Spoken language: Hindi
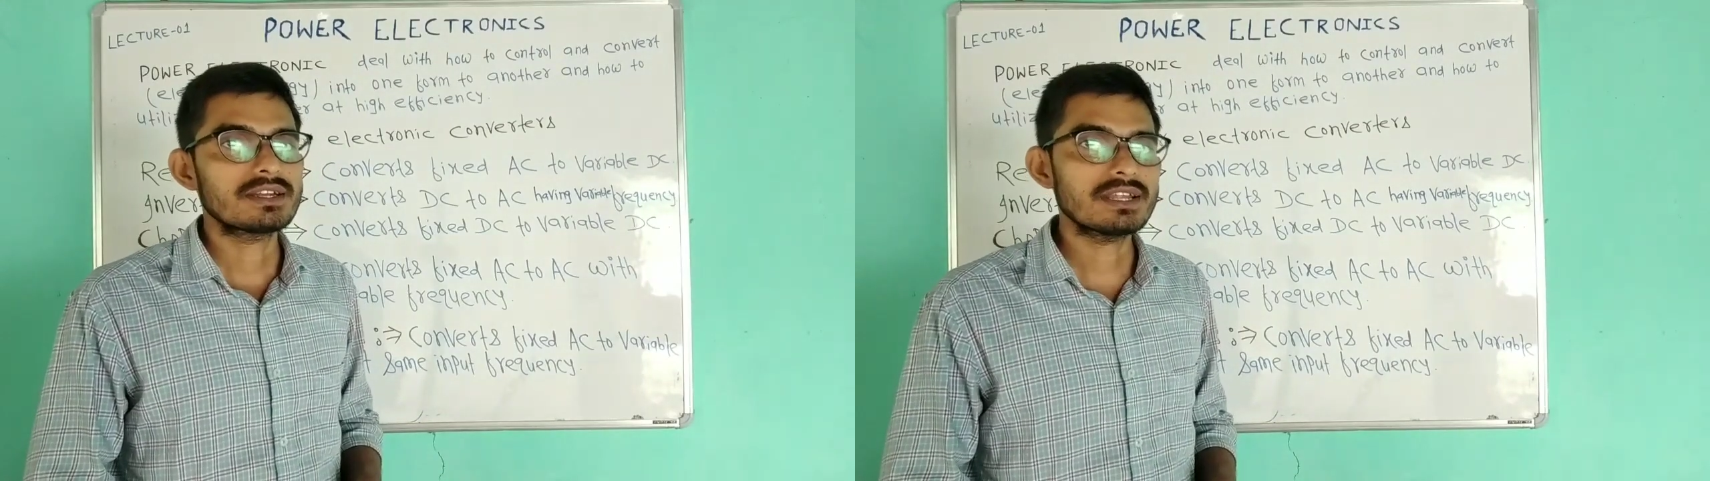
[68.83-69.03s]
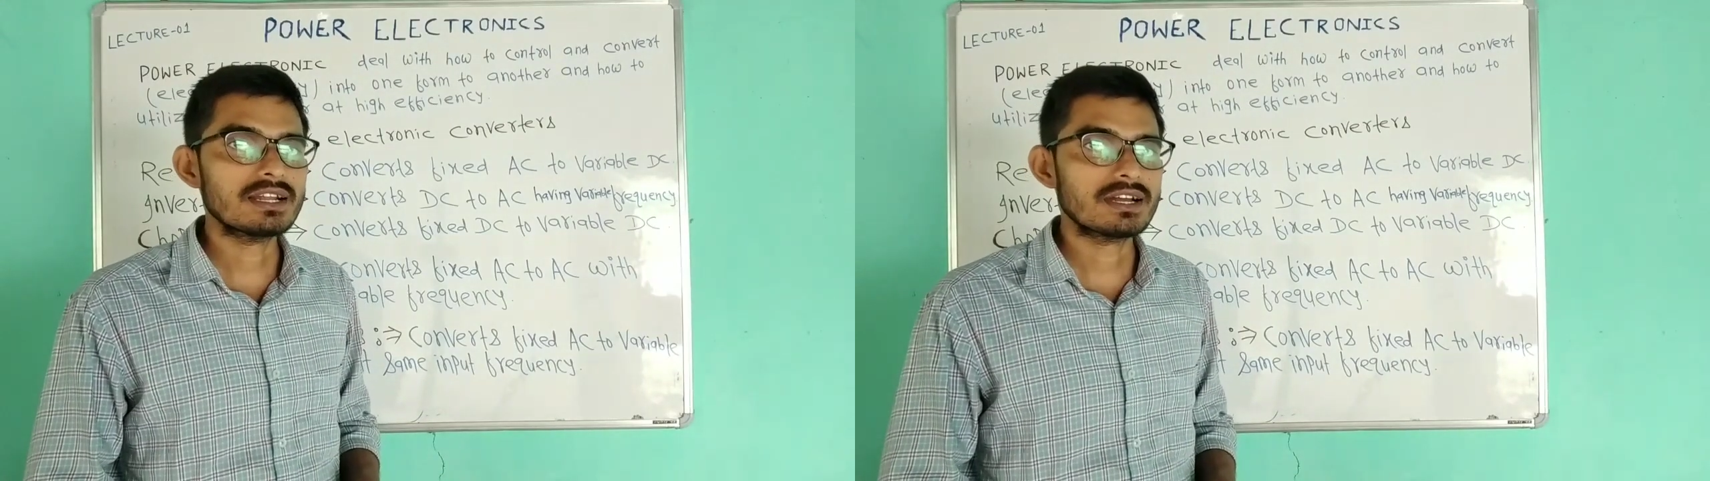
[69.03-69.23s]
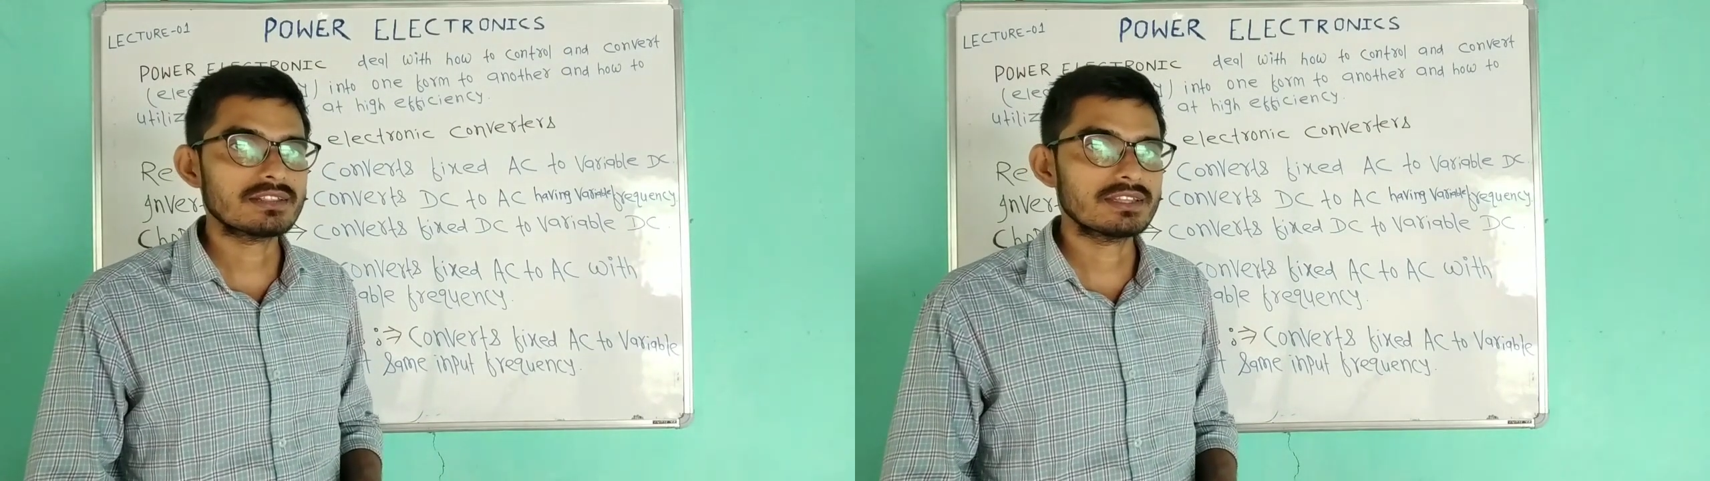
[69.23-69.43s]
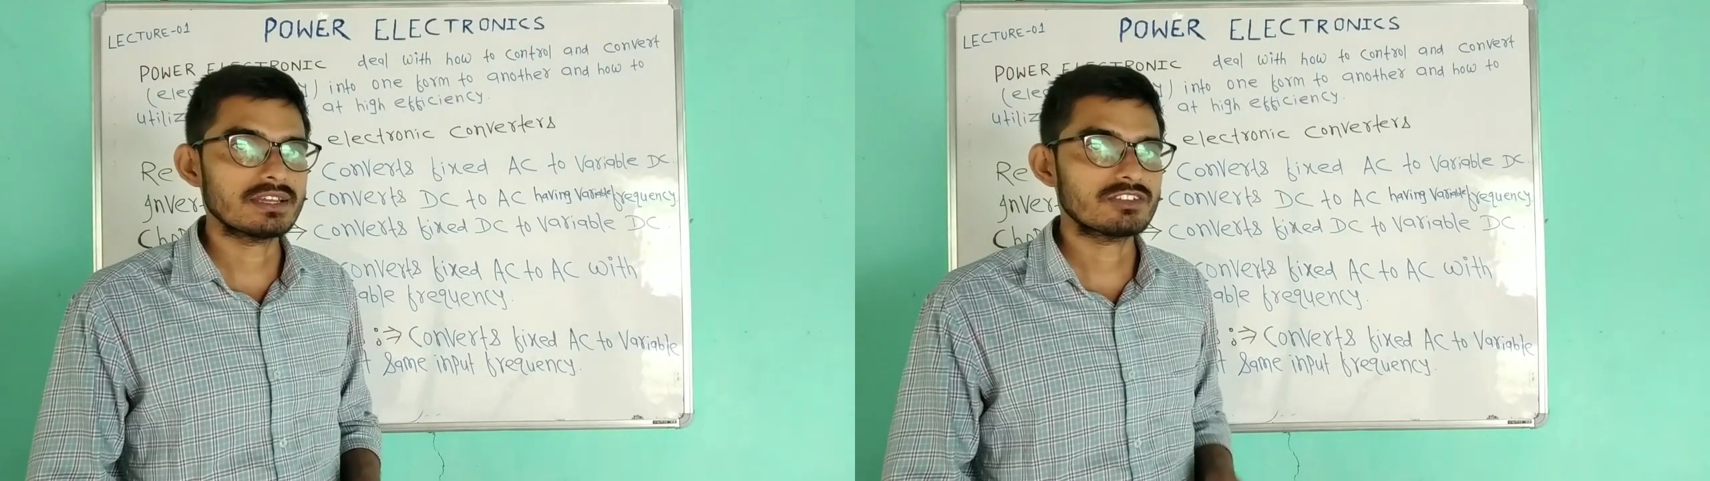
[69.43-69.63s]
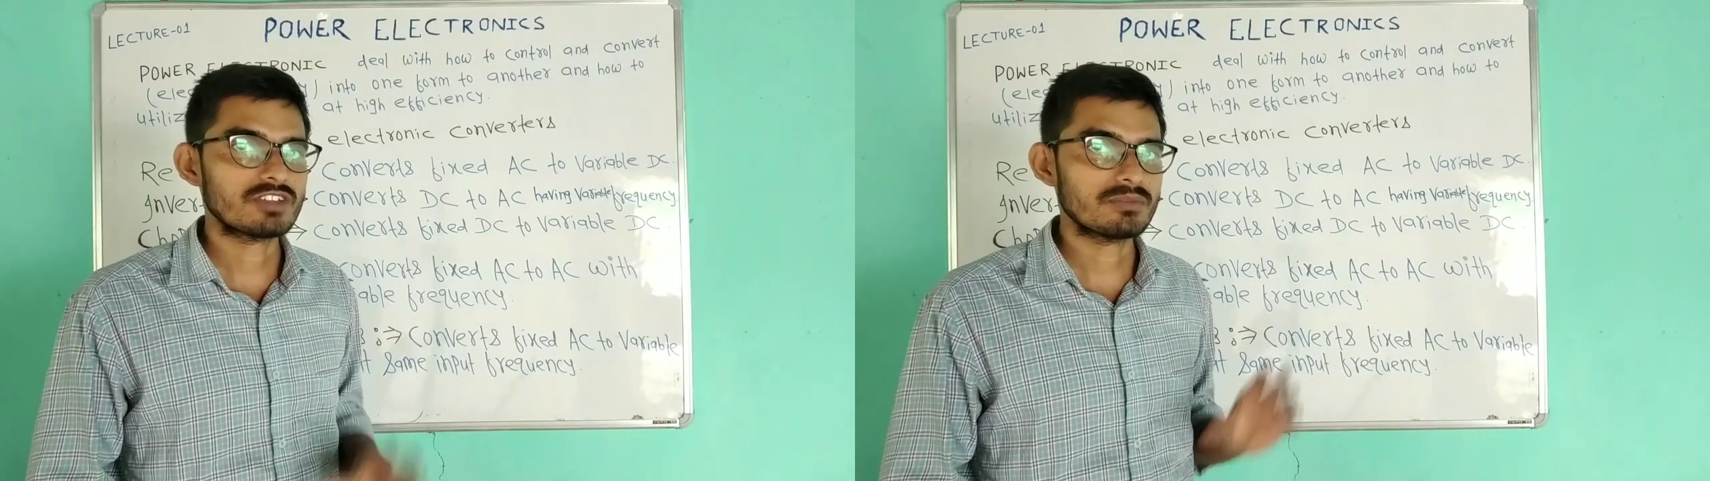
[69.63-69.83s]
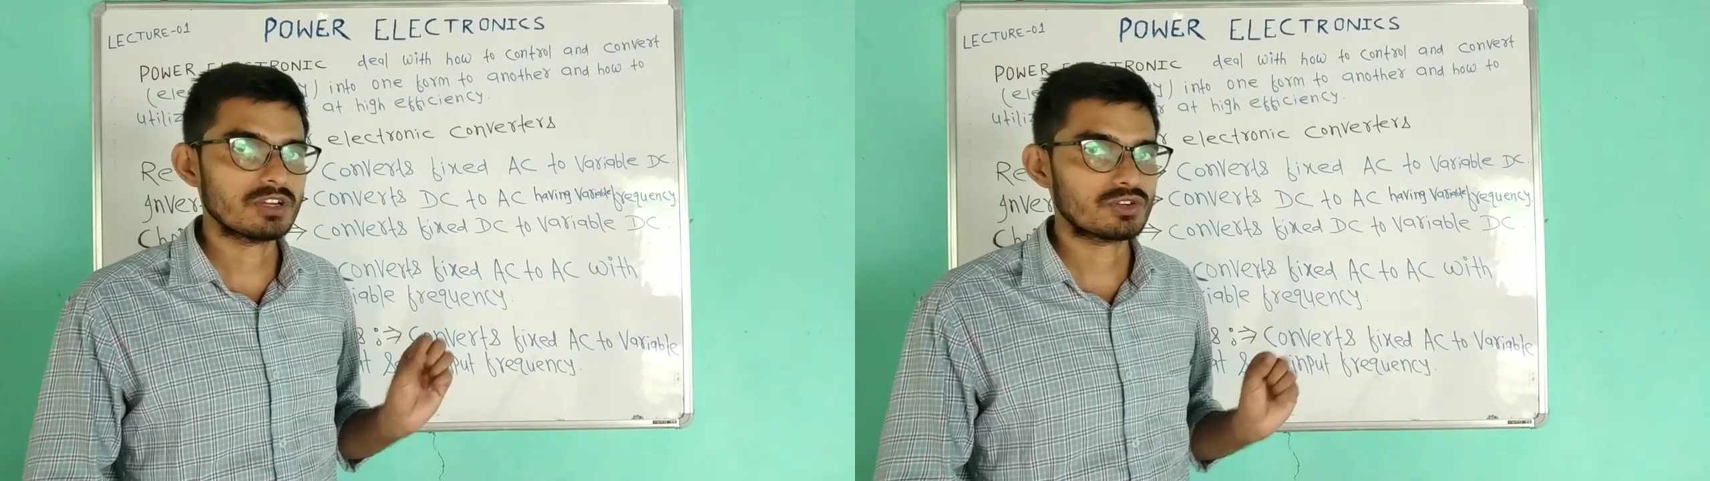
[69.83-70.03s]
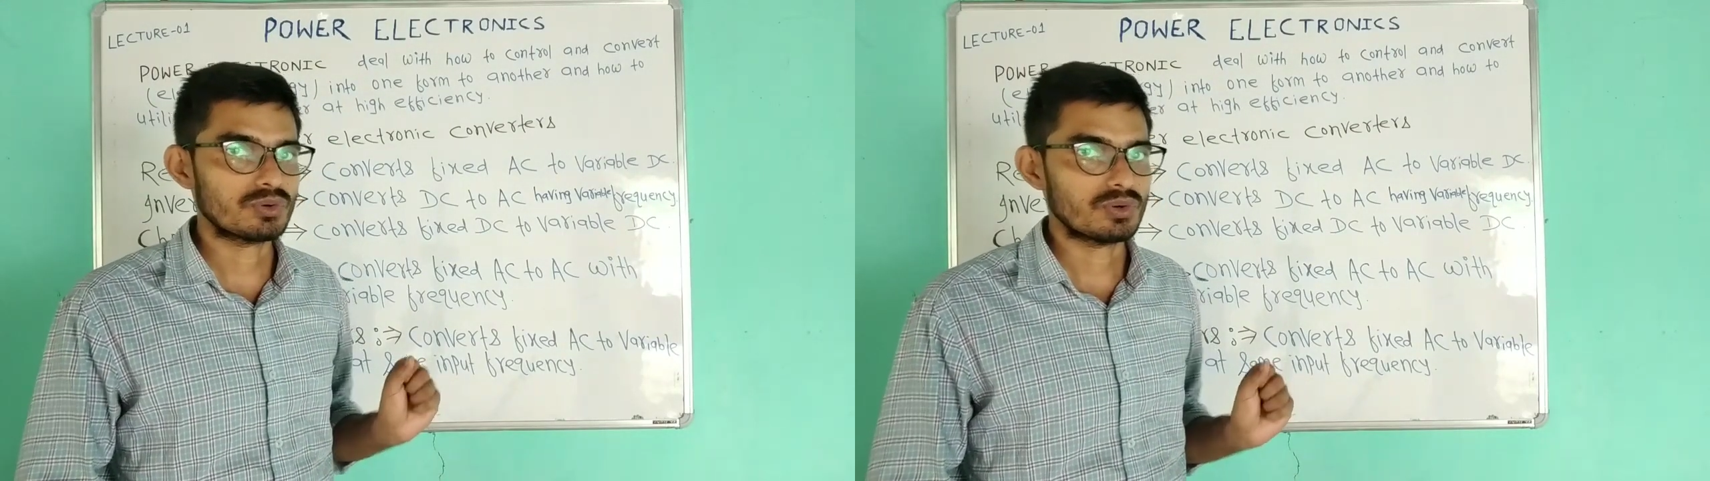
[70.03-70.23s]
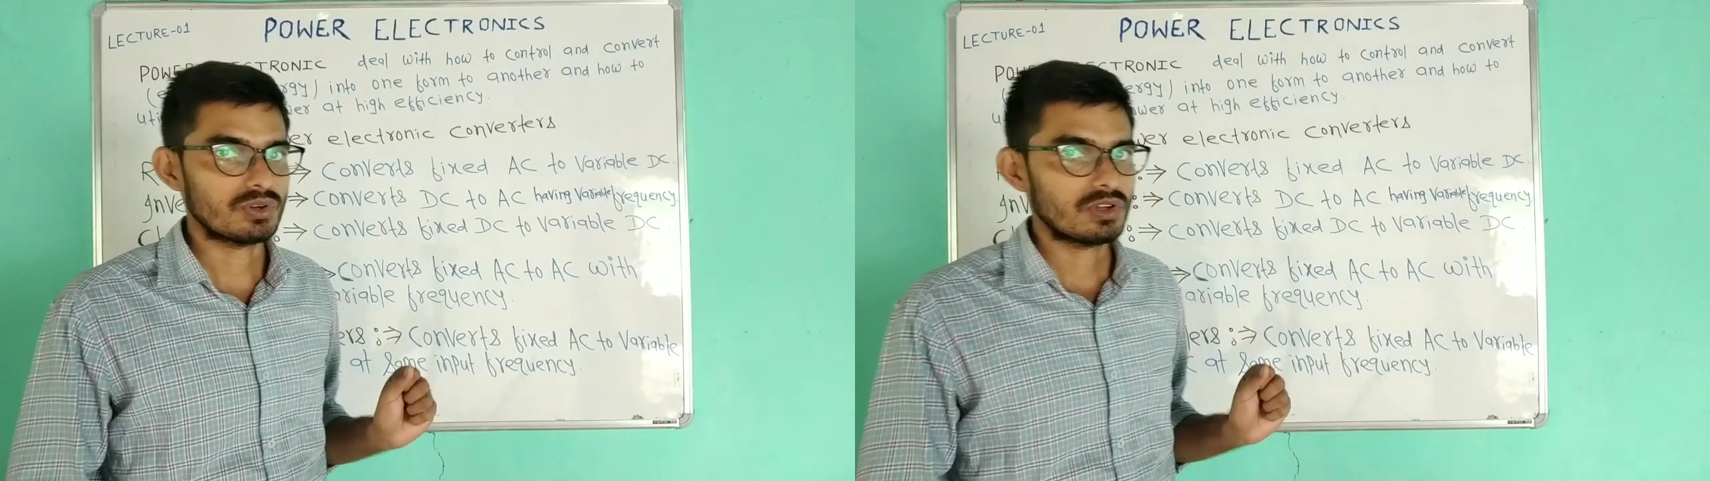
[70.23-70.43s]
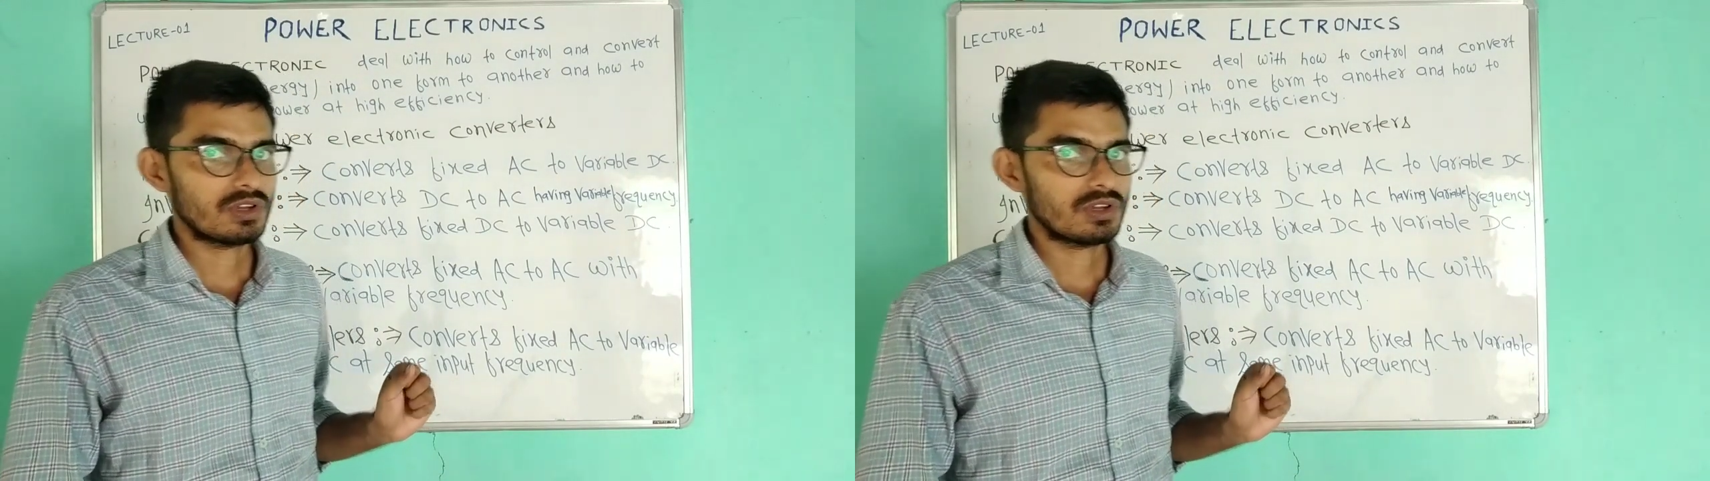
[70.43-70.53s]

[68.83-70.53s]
डील करते हैं इस सब्जेक्ट को